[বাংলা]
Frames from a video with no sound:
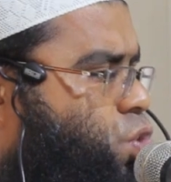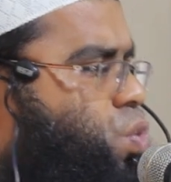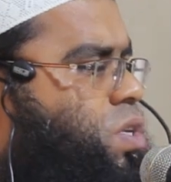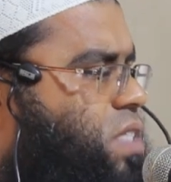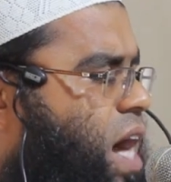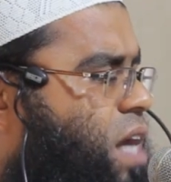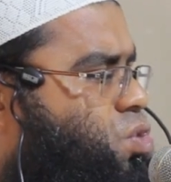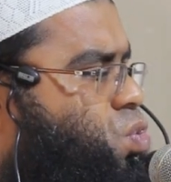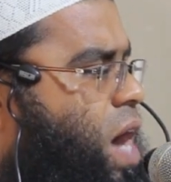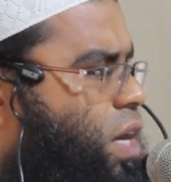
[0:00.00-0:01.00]
দুই চার
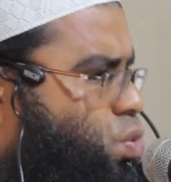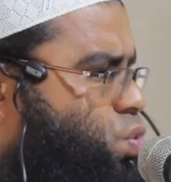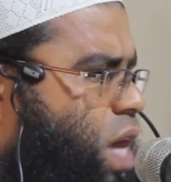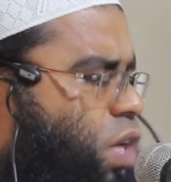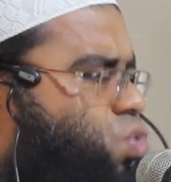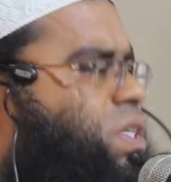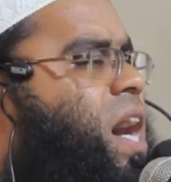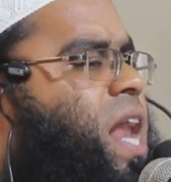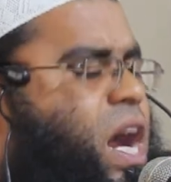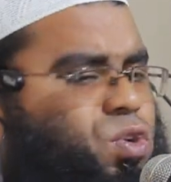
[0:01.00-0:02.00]
দুই হাঁটু দুই হাঁটু
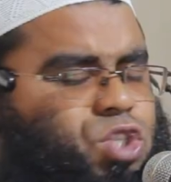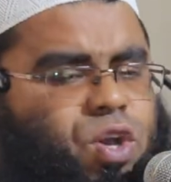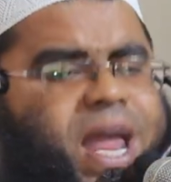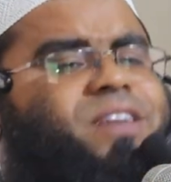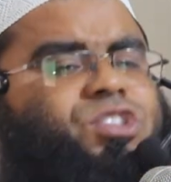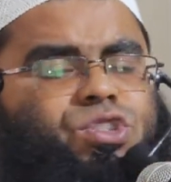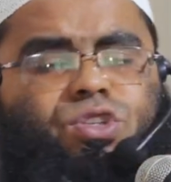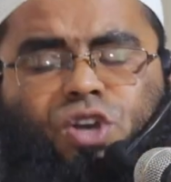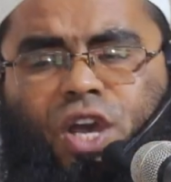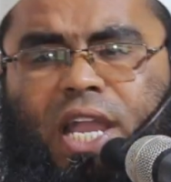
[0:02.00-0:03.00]
চার হাঁটু যখন
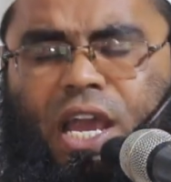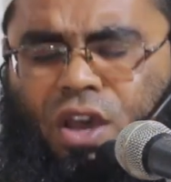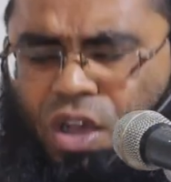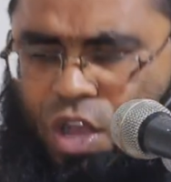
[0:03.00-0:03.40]
একত্রিত হয়ে গেল